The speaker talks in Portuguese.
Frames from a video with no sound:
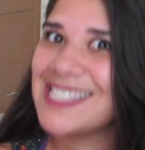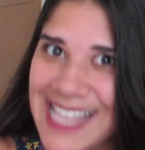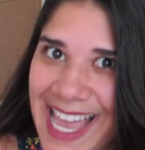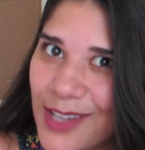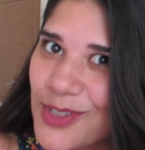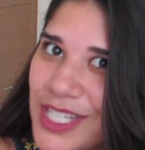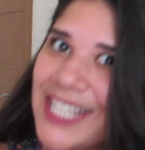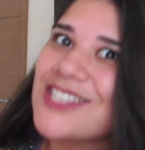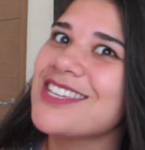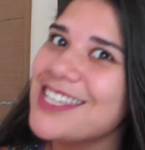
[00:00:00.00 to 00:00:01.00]
Sério,
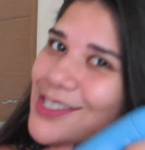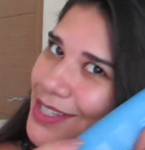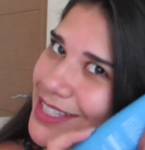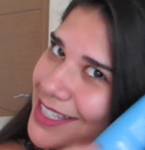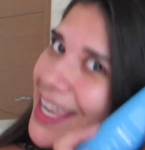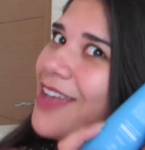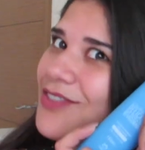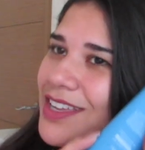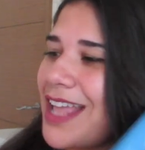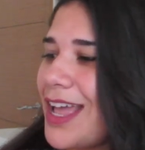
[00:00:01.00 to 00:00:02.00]
gente, isso aqui é
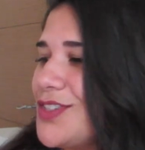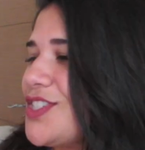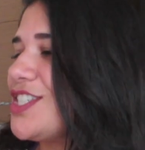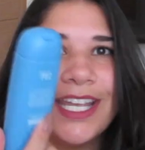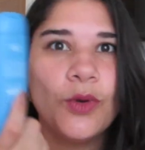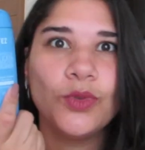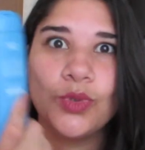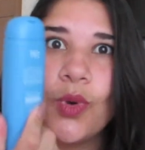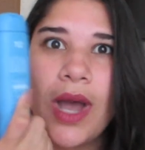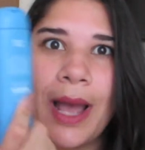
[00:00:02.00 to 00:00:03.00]
verdade. Eu tô